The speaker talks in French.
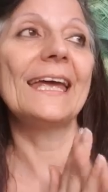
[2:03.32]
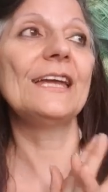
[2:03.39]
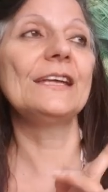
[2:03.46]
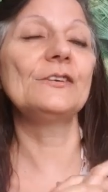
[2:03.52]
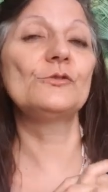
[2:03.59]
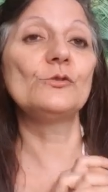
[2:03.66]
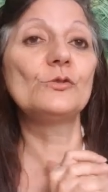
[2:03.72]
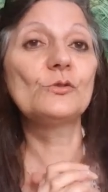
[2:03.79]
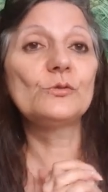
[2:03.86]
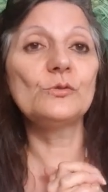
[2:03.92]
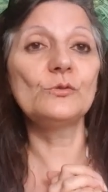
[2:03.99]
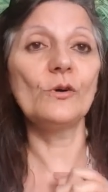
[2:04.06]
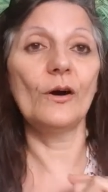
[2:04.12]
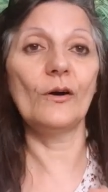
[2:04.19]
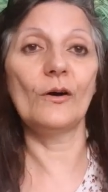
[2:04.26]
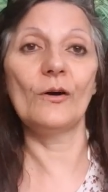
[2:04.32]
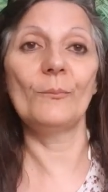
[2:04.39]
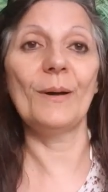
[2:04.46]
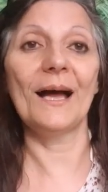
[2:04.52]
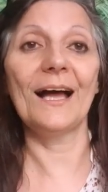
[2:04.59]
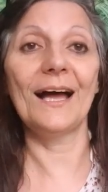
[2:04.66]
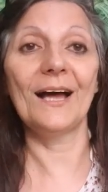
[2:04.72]
Et du coup,
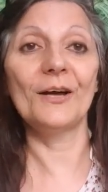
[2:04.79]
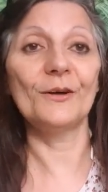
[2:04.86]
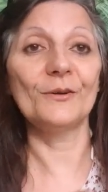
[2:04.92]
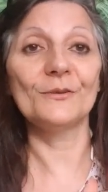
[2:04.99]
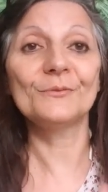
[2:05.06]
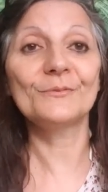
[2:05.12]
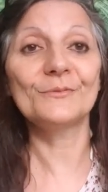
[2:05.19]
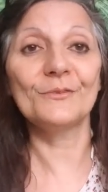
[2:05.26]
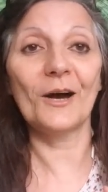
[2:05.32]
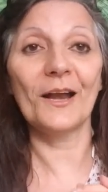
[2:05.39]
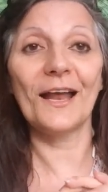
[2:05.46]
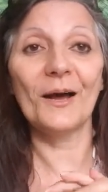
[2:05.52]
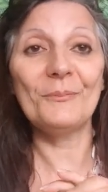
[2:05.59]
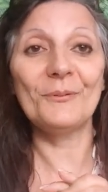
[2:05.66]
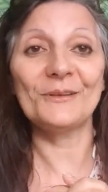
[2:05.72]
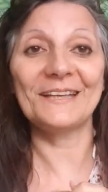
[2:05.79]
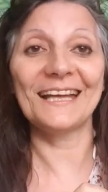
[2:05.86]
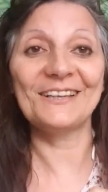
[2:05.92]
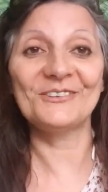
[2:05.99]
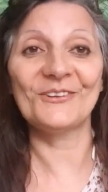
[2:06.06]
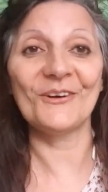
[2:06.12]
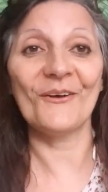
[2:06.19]
bah, voilà,
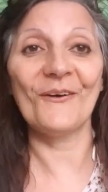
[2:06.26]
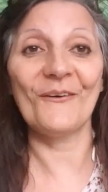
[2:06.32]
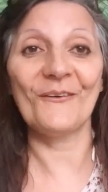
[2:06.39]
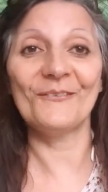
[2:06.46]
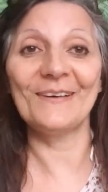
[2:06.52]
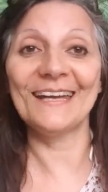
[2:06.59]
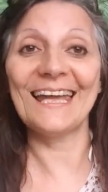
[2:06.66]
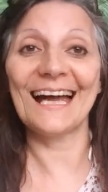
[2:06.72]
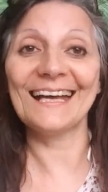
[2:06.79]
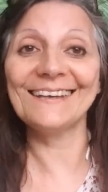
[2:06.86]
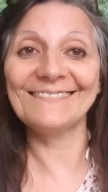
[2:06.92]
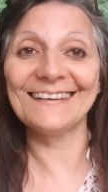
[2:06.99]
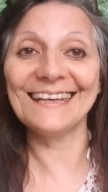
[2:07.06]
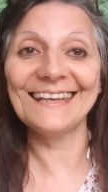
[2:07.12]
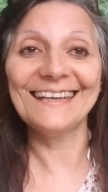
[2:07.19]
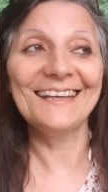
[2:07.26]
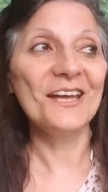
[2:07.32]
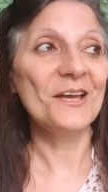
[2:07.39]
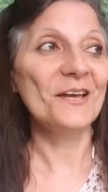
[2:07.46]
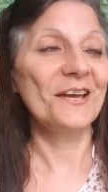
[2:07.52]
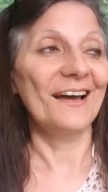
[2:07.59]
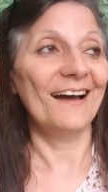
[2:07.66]
peut-être on va y arriver.
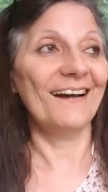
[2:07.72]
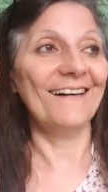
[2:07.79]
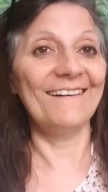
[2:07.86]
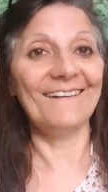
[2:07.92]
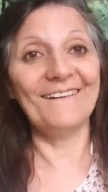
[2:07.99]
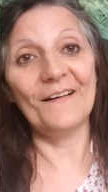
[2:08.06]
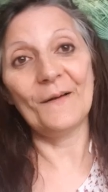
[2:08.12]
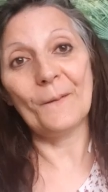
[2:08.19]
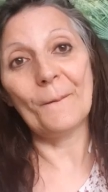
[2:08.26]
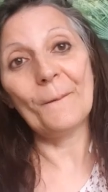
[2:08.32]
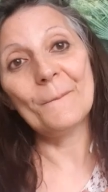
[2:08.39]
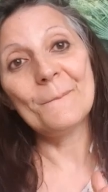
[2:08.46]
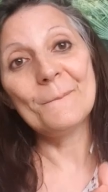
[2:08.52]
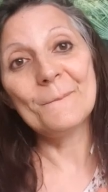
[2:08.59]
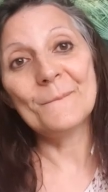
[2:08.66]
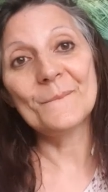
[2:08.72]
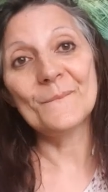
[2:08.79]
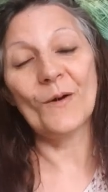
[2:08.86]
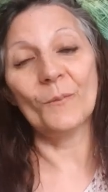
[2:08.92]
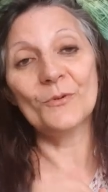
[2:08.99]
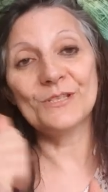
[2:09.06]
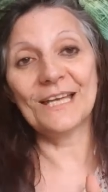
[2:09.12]

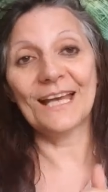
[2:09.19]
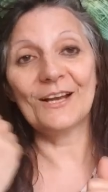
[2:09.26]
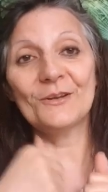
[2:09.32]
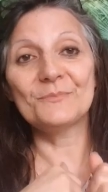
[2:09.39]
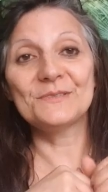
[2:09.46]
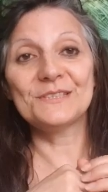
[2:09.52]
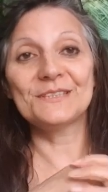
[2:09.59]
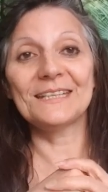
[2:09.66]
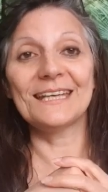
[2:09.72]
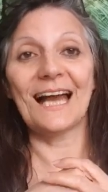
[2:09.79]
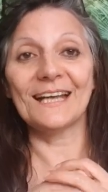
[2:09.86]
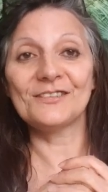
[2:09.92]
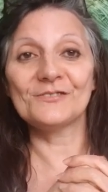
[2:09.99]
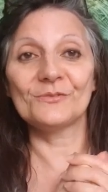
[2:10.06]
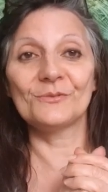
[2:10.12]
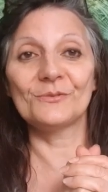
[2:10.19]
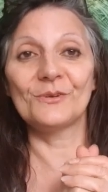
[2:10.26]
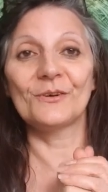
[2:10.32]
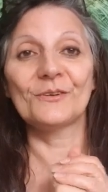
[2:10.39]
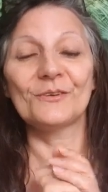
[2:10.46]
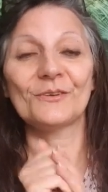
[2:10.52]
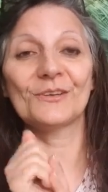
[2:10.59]
en plus avec le petit asson
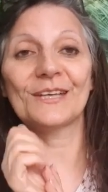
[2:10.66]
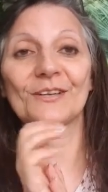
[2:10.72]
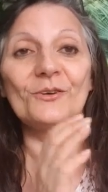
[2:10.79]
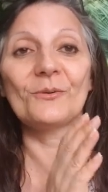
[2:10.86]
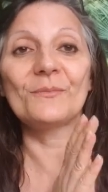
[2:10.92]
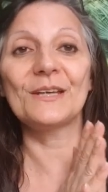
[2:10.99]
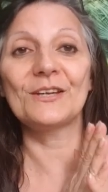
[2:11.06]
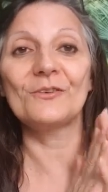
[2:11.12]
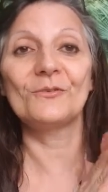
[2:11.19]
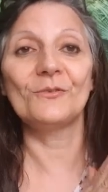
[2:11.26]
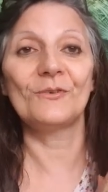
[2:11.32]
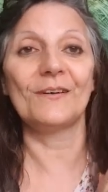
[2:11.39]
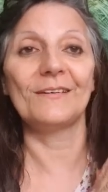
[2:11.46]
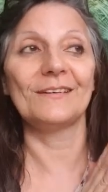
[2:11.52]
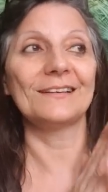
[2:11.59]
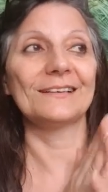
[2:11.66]
qui est trop mignon,